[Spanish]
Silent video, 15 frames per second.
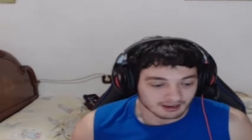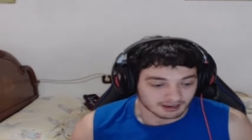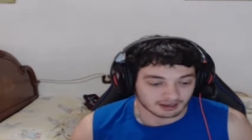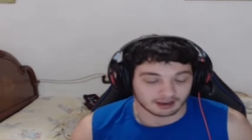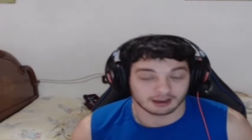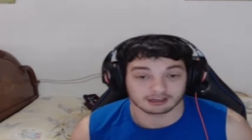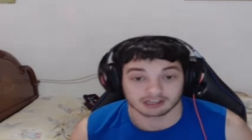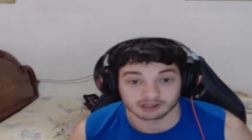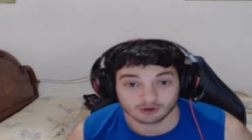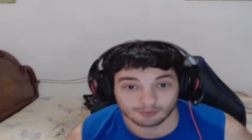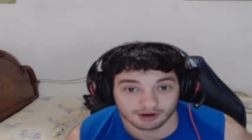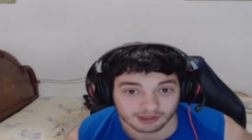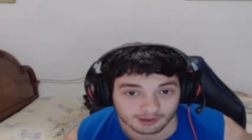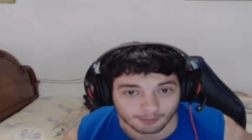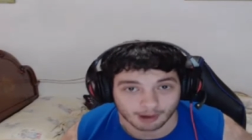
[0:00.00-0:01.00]
Y es eso,
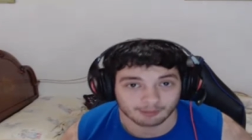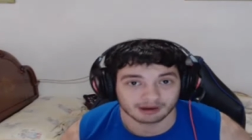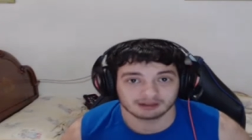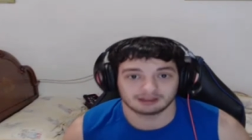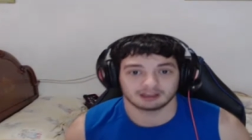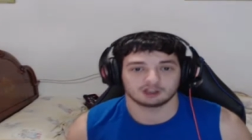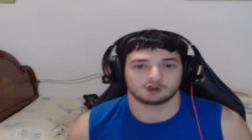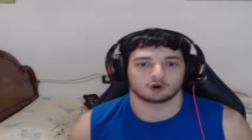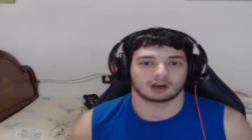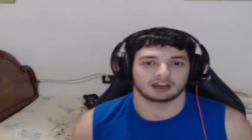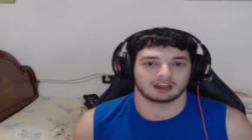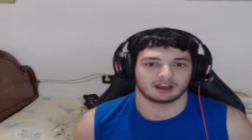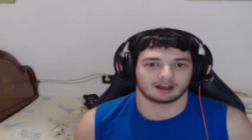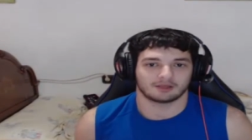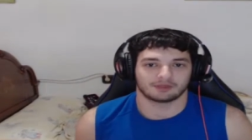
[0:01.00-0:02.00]
principalmente yo
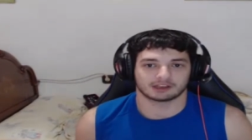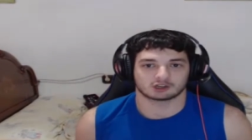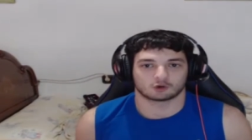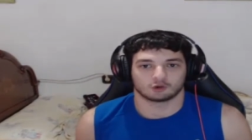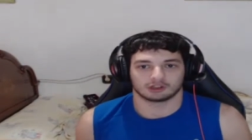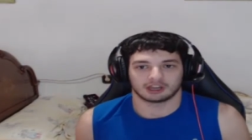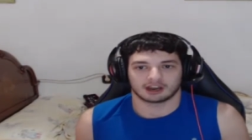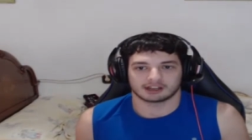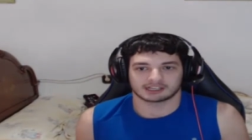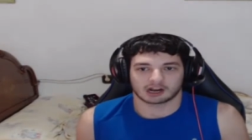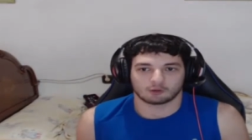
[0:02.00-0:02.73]
haría de secundarias